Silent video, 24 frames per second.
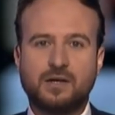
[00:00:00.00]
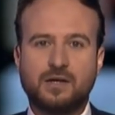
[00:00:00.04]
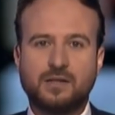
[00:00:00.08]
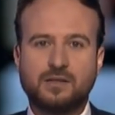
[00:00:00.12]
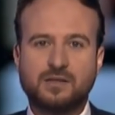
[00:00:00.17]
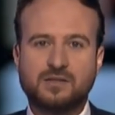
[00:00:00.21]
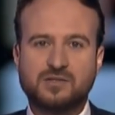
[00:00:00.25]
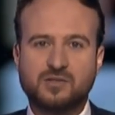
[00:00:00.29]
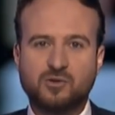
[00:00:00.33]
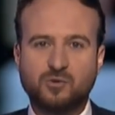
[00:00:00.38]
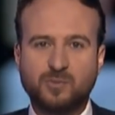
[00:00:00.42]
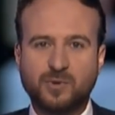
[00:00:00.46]

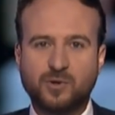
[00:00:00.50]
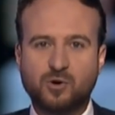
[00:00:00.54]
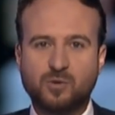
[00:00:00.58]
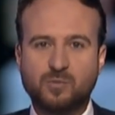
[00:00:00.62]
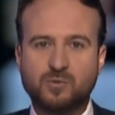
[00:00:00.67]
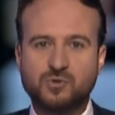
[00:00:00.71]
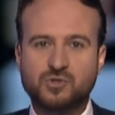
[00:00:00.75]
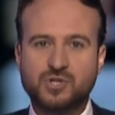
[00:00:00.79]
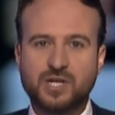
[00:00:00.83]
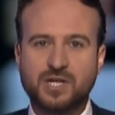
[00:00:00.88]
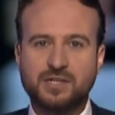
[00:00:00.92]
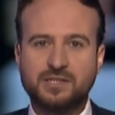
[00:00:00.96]
نصل بكم
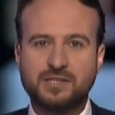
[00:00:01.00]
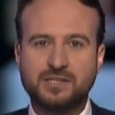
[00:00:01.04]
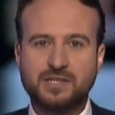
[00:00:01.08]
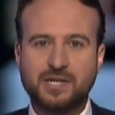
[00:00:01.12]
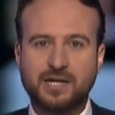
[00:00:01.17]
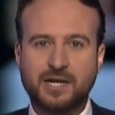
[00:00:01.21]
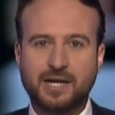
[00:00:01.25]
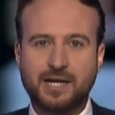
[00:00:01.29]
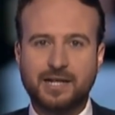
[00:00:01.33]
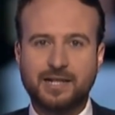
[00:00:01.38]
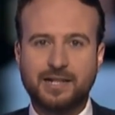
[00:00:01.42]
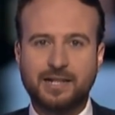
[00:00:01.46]

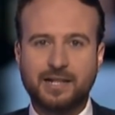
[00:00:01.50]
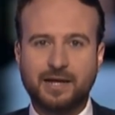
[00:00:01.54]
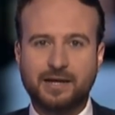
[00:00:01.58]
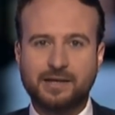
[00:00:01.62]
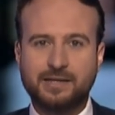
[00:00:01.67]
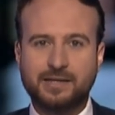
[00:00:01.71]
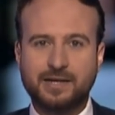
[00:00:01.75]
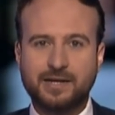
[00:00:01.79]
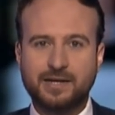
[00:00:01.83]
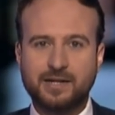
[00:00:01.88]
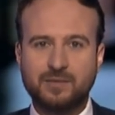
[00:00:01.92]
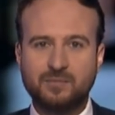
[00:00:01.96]
مشاهدينا
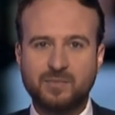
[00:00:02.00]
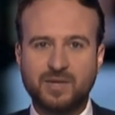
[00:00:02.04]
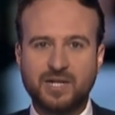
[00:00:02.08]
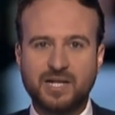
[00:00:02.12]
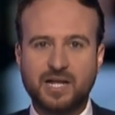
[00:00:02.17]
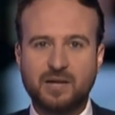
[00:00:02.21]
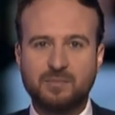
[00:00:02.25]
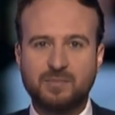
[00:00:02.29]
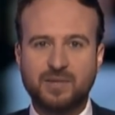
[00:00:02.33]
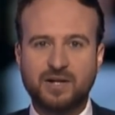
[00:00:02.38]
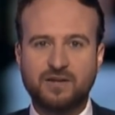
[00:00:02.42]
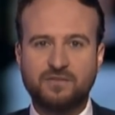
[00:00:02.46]
الأكارم
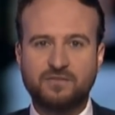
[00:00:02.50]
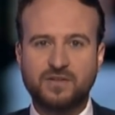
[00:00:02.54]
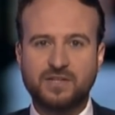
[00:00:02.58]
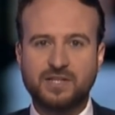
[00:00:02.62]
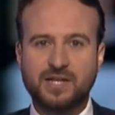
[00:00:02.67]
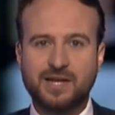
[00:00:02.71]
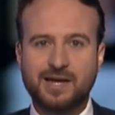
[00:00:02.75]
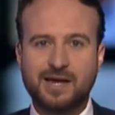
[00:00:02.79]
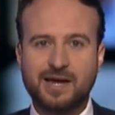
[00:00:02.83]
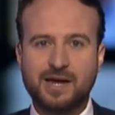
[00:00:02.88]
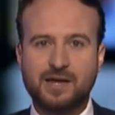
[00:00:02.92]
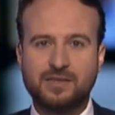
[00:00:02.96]
إلى
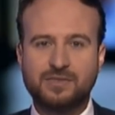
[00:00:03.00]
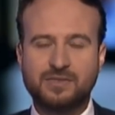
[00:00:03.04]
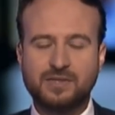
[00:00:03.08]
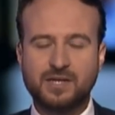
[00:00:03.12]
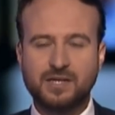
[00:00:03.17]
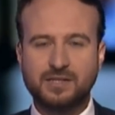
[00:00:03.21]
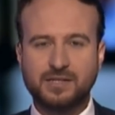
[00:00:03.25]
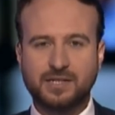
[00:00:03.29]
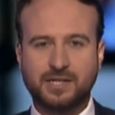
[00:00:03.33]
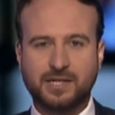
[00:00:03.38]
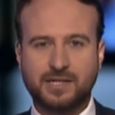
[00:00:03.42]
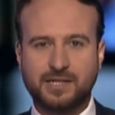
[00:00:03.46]
ملفنا
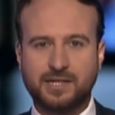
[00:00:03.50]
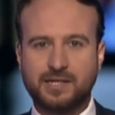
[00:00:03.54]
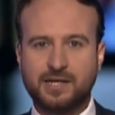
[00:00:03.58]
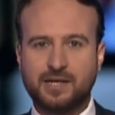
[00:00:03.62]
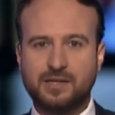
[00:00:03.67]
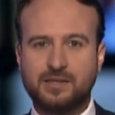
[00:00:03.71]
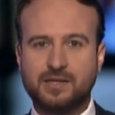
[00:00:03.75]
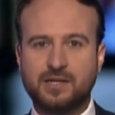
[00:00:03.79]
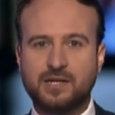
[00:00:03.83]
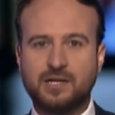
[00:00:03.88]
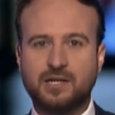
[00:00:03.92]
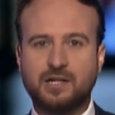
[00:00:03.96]
الثاني خلال
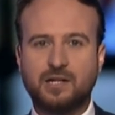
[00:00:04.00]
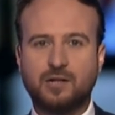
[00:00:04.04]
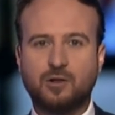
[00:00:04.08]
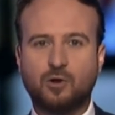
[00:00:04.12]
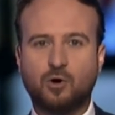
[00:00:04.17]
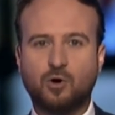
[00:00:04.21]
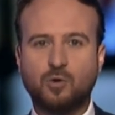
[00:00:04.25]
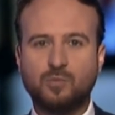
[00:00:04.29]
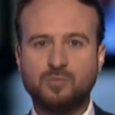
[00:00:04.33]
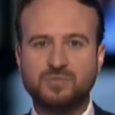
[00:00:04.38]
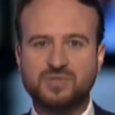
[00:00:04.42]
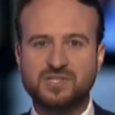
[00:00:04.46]
هذه
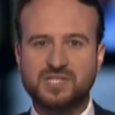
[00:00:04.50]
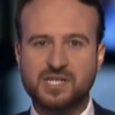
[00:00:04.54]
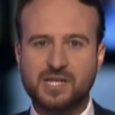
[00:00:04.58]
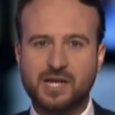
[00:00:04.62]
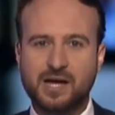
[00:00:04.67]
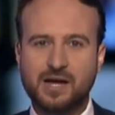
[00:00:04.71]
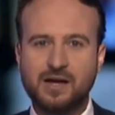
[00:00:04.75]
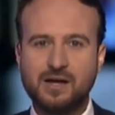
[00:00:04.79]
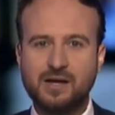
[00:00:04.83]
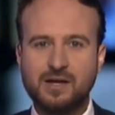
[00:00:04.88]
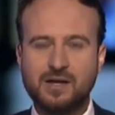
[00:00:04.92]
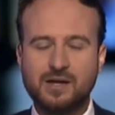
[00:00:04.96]

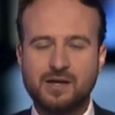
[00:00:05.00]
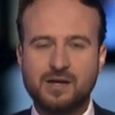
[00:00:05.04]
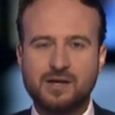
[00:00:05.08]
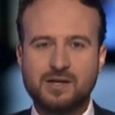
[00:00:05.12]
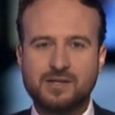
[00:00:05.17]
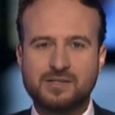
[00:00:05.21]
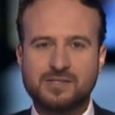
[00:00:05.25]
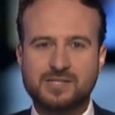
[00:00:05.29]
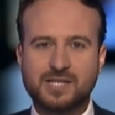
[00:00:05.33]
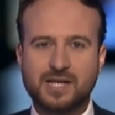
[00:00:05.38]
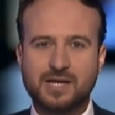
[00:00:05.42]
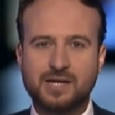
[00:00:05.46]
الأمسية
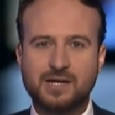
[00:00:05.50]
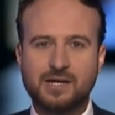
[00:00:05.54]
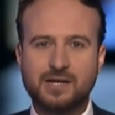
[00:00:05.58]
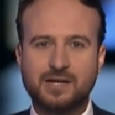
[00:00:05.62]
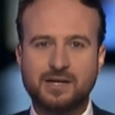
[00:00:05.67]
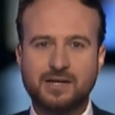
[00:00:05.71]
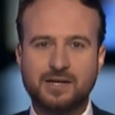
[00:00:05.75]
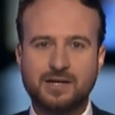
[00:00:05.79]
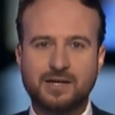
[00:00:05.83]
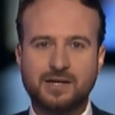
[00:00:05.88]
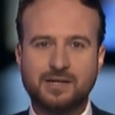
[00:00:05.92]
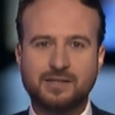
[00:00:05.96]

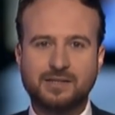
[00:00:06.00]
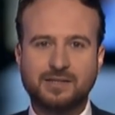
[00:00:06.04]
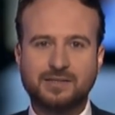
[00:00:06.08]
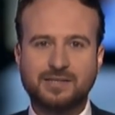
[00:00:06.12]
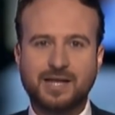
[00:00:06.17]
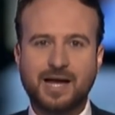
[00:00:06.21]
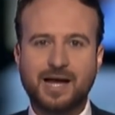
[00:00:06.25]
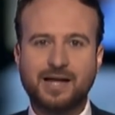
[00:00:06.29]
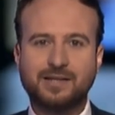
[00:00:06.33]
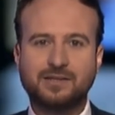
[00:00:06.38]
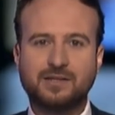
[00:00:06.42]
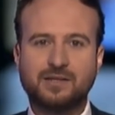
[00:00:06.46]

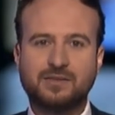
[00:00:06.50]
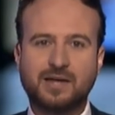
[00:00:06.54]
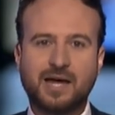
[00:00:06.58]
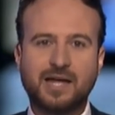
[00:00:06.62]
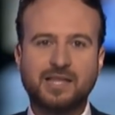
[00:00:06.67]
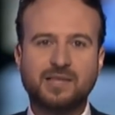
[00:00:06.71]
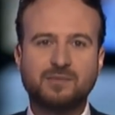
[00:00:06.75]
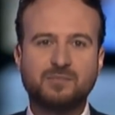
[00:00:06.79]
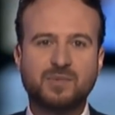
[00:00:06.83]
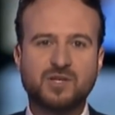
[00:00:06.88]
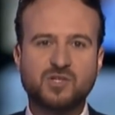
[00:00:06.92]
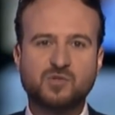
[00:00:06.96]
سنتحدث
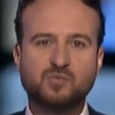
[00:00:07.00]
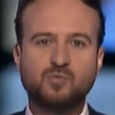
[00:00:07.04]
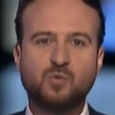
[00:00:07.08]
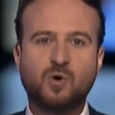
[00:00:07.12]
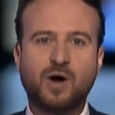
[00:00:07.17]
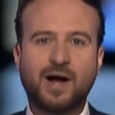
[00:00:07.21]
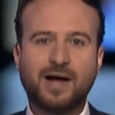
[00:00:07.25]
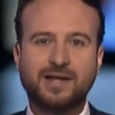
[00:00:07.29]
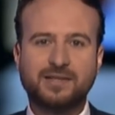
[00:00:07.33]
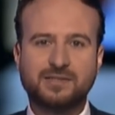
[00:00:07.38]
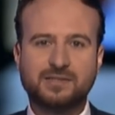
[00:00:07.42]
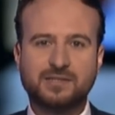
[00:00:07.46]
عن
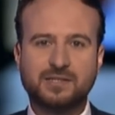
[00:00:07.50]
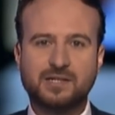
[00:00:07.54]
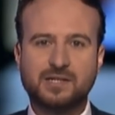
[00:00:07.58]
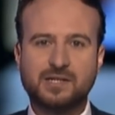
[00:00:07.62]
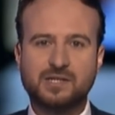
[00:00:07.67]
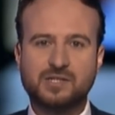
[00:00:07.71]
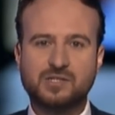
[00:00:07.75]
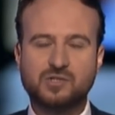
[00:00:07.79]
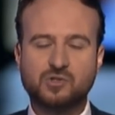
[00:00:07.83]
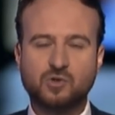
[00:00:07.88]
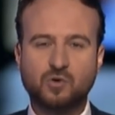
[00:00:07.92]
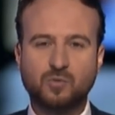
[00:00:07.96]

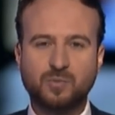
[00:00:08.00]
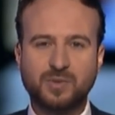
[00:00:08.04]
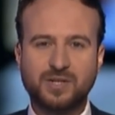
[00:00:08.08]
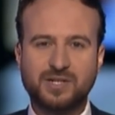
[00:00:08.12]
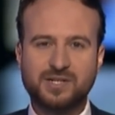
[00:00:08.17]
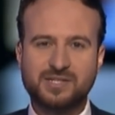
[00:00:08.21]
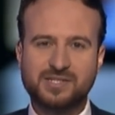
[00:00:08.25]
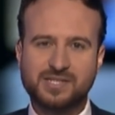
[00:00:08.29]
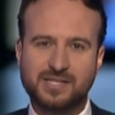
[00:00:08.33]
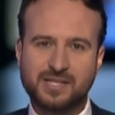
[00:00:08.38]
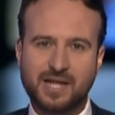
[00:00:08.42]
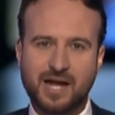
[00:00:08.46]
مجموعة سوبي
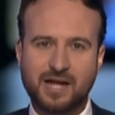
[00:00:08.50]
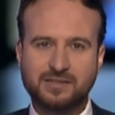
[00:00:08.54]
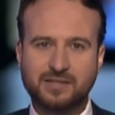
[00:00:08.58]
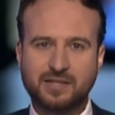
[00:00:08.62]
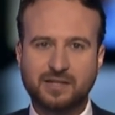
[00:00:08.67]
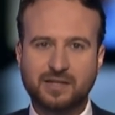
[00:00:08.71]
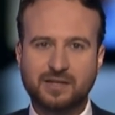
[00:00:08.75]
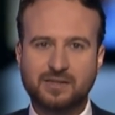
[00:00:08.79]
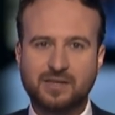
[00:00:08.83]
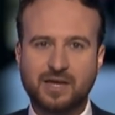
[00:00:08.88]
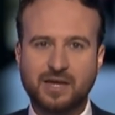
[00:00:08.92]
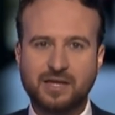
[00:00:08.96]
للصناعات
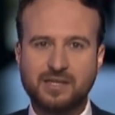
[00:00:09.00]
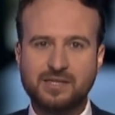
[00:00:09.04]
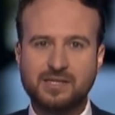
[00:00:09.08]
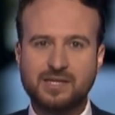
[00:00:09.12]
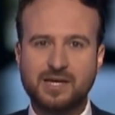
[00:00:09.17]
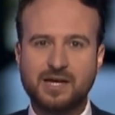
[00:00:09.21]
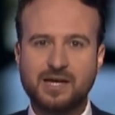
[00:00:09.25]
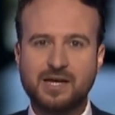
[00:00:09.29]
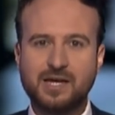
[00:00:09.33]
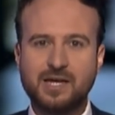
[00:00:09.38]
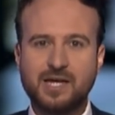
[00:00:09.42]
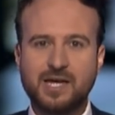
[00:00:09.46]

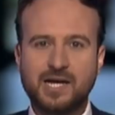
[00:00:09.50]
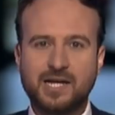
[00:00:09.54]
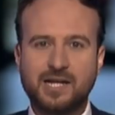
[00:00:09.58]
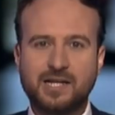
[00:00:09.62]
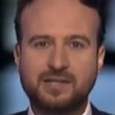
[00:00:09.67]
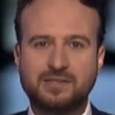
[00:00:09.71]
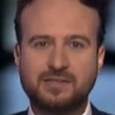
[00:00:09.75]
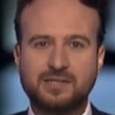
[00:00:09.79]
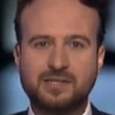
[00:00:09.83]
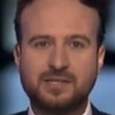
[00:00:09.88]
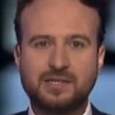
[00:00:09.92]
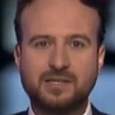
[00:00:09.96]
الغذائية
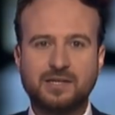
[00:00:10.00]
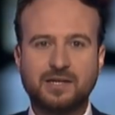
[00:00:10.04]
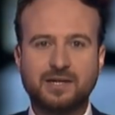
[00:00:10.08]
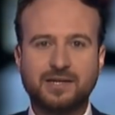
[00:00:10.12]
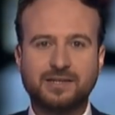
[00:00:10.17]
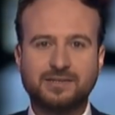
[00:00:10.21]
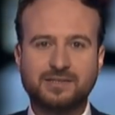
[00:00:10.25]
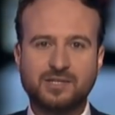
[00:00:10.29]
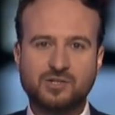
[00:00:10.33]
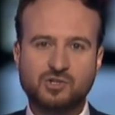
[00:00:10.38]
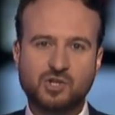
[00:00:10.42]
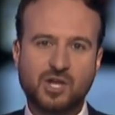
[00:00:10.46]
التي
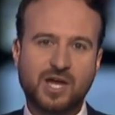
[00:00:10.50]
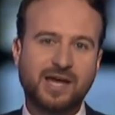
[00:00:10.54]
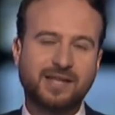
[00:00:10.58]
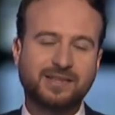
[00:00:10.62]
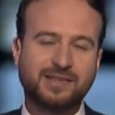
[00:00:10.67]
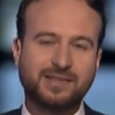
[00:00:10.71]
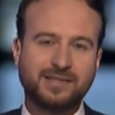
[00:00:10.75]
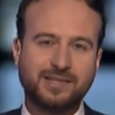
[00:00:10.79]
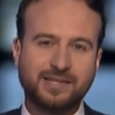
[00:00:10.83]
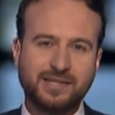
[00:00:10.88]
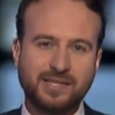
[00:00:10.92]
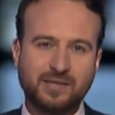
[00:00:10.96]

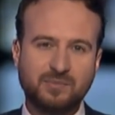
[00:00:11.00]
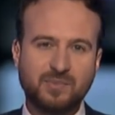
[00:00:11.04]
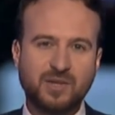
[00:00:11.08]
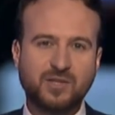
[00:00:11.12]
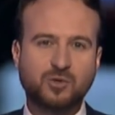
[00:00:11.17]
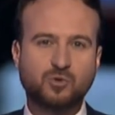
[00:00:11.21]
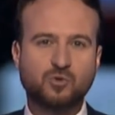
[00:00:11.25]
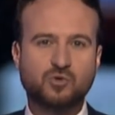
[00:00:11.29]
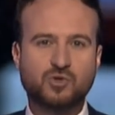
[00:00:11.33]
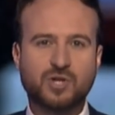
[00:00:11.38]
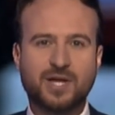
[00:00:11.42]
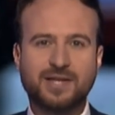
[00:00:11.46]
اتجهت
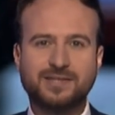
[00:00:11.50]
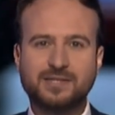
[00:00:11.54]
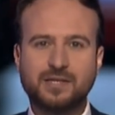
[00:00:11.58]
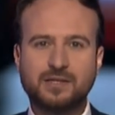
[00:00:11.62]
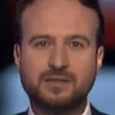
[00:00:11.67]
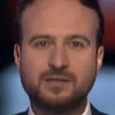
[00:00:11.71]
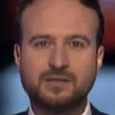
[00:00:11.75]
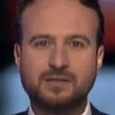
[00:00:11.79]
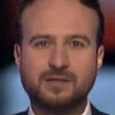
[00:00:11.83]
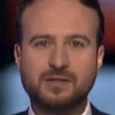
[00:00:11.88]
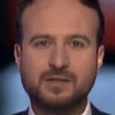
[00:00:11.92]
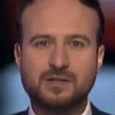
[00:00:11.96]
لمنتوجات
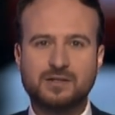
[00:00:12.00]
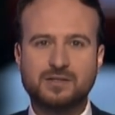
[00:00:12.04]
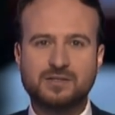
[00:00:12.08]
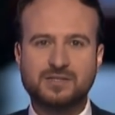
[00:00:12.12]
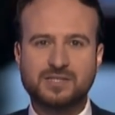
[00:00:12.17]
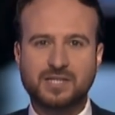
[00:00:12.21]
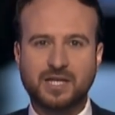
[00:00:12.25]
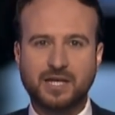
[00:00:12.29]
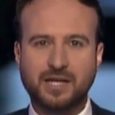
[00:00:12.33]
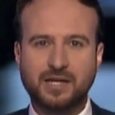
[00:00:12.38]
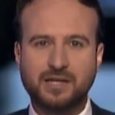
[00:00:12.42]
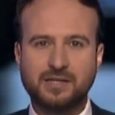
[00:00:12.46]

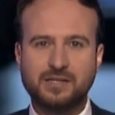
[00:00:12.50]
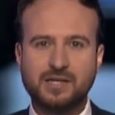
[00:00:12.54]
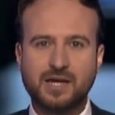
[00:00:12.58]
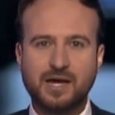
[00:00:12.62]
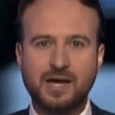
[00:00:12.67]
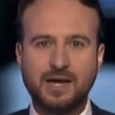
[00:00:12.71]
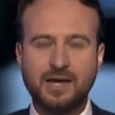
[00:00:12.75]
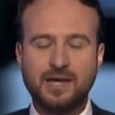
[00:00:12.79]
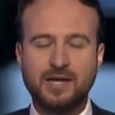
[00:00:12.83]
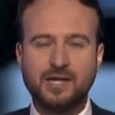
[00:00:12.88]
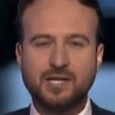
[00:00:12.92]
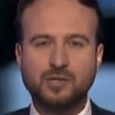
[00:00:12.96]
صحية
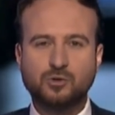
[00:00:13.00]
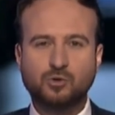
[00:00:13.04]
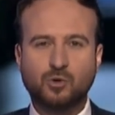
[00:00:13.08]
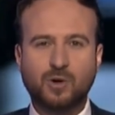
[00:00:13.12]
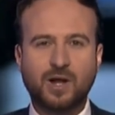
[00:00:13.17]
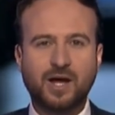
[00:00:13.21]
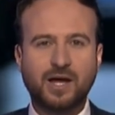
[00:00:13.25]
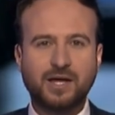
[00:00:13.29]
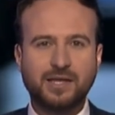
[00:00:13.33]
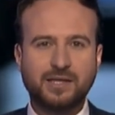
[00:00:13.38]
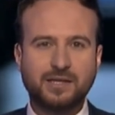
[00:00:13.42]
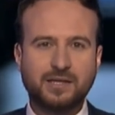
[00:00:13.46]

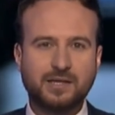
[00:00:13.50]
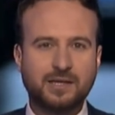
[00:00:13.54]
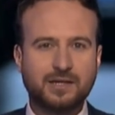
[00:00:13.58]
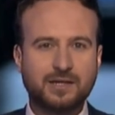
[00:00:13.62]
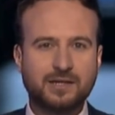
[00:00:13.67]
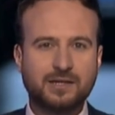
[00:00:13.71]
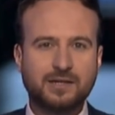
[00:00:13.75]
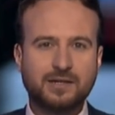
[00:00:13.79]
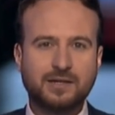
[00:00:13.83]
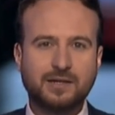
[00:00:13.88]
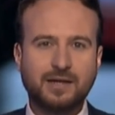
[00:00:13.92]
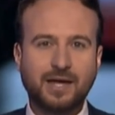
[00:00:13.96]
تراعي
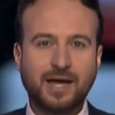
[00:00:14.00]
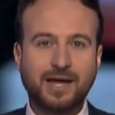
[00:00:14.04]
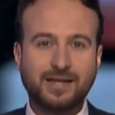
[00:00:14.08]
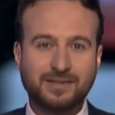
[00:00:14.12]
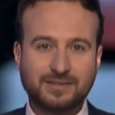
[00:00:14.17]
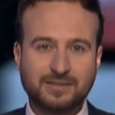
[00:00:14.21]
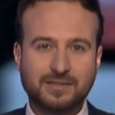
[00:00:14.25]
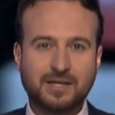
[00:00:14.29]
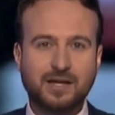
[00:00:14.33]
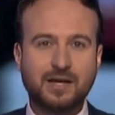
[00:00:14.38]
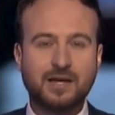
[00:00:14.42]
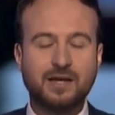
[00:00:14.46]

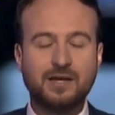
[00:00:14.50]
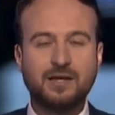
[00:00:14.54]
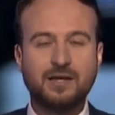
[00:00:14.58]
حتى